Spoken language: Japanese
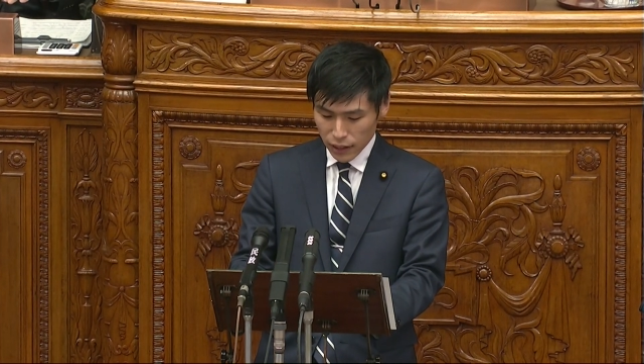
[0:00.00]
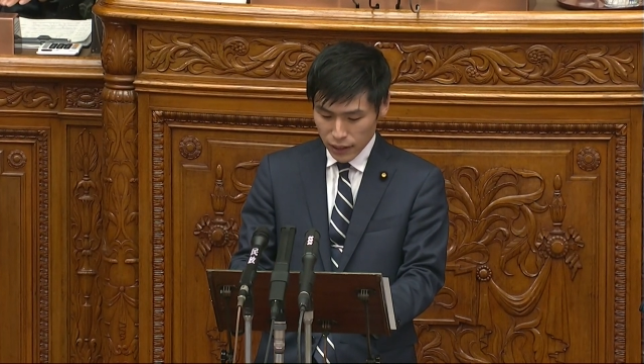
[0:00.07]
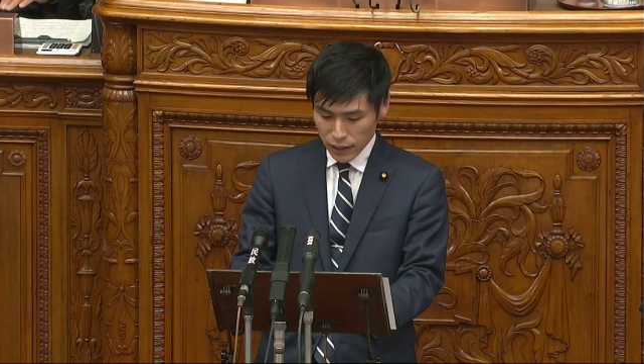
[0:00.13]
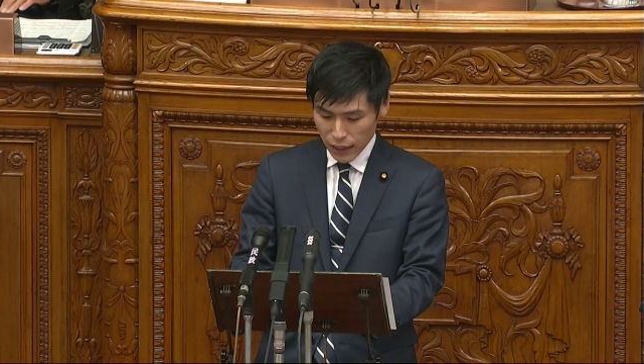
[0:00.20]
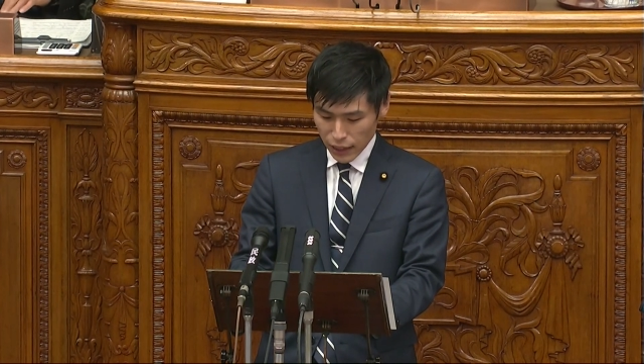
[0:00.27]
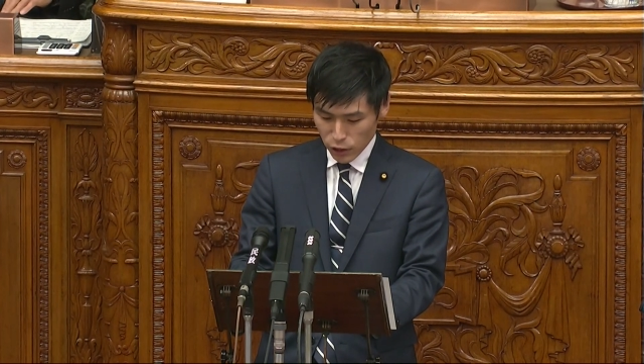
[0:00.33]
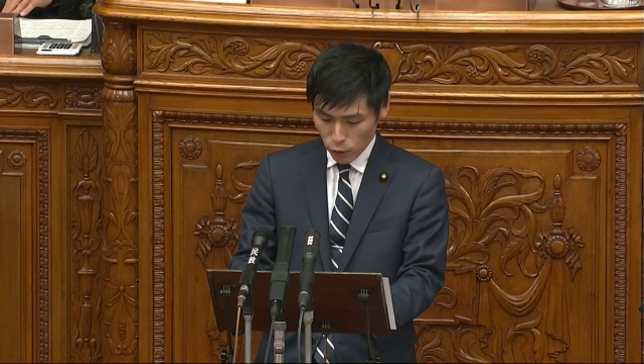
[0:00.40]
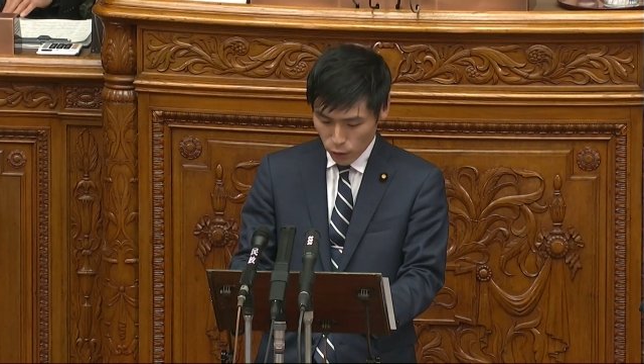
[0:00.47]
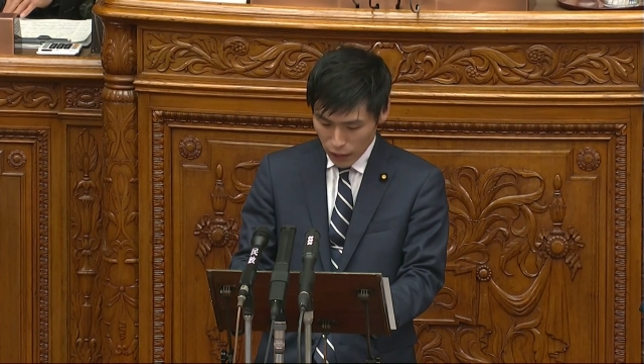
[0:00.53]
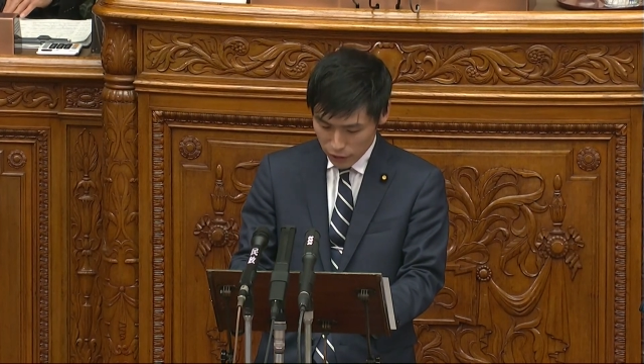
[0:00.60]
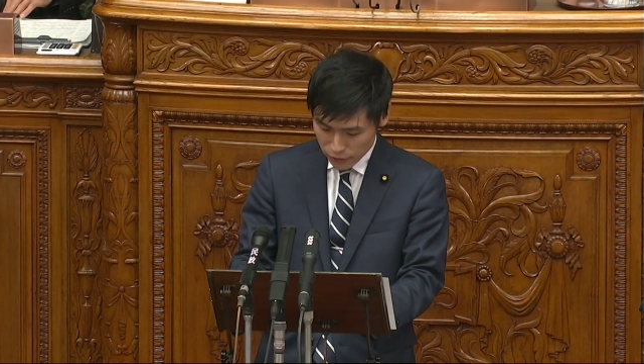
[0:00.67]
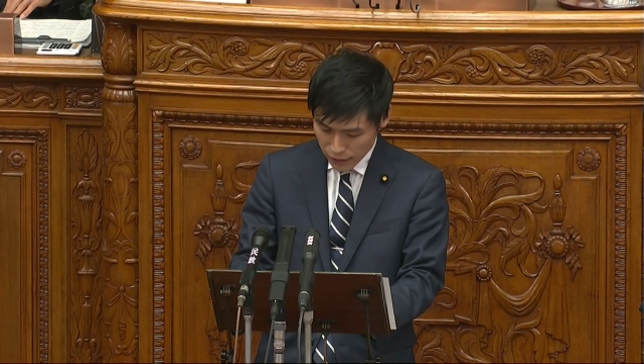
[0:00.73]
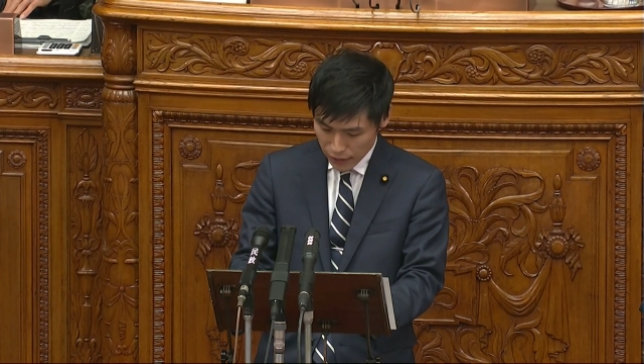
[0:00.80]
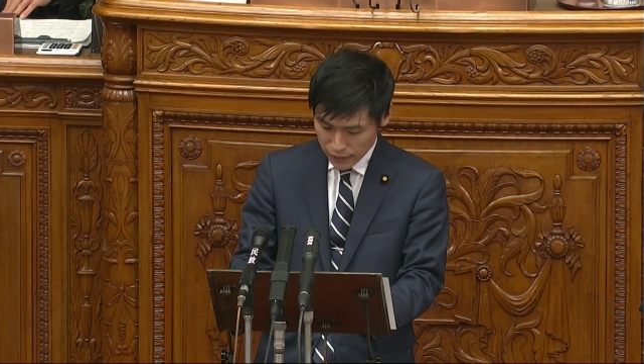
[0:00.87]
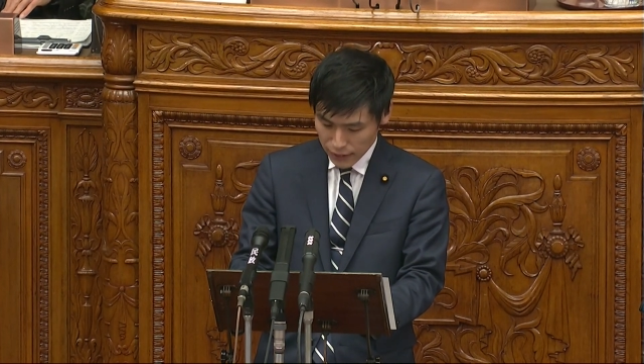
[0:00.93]
被害を
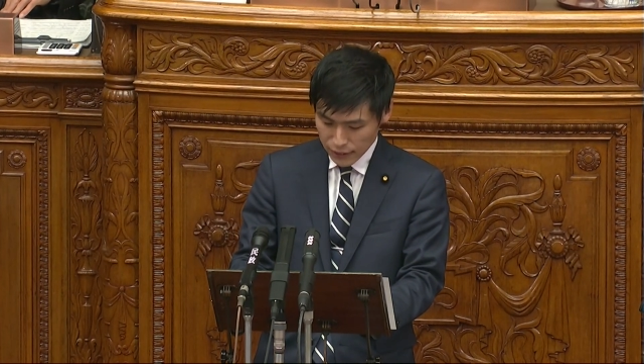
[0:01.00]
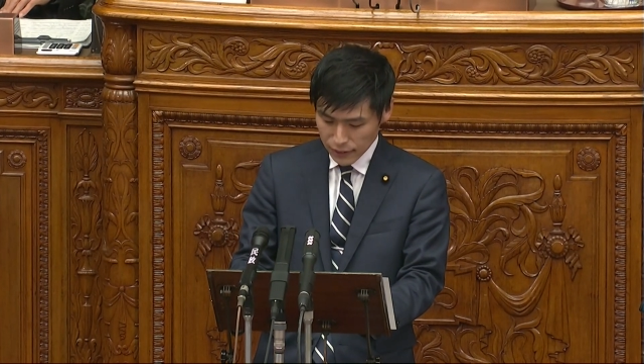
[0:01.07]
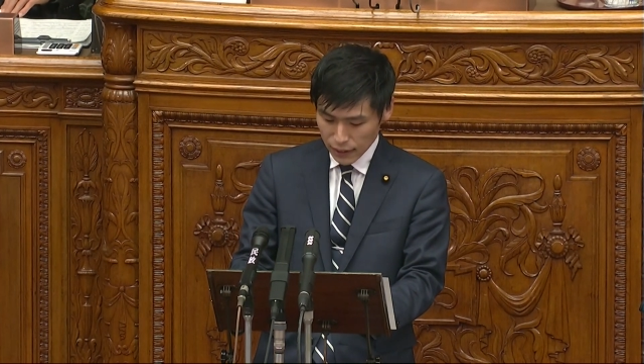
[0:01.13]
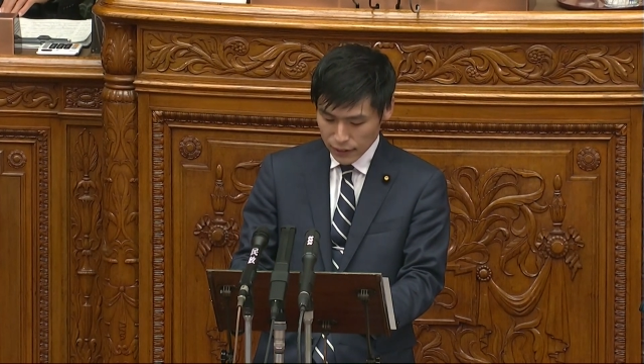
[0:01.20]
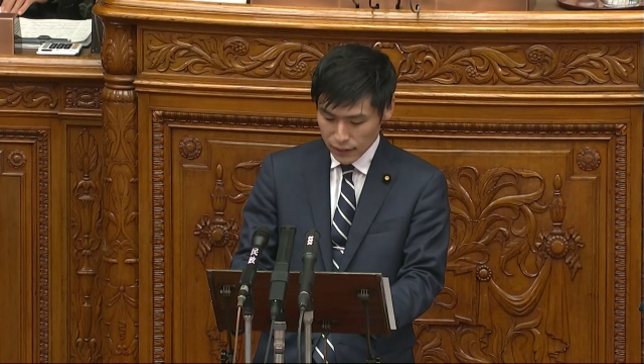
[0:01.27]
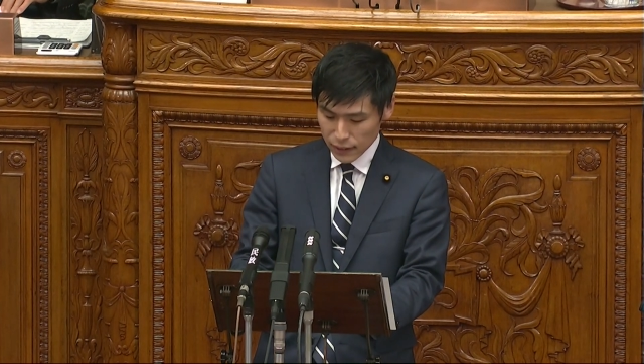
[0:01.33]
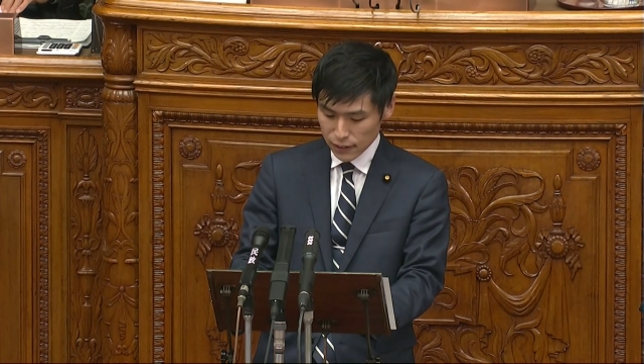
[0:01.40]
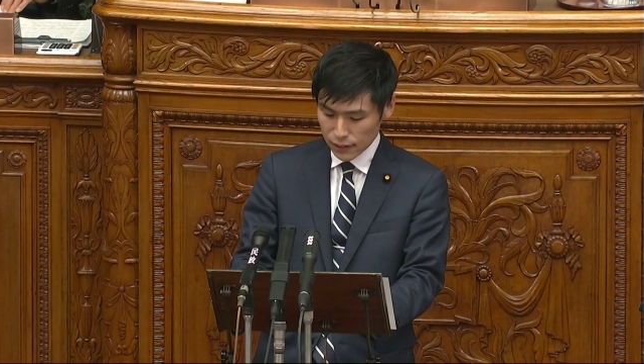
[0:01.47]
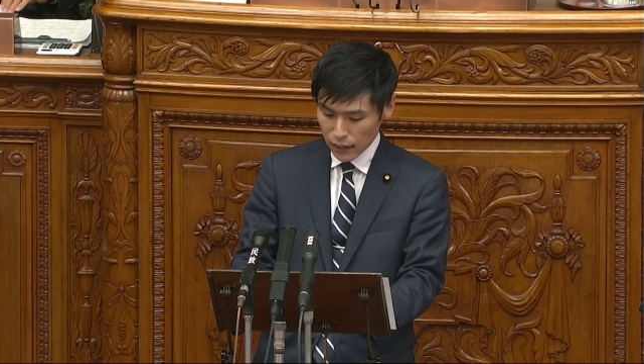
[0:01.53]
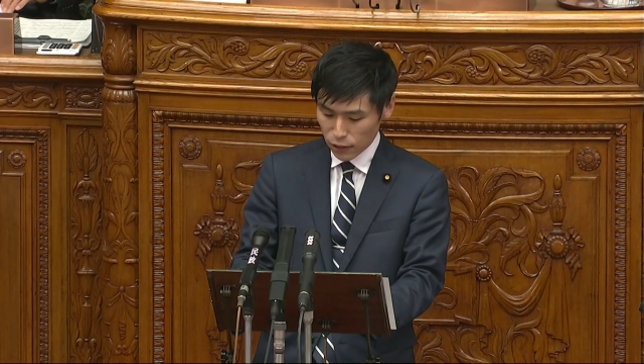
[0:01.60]
拡大させた事実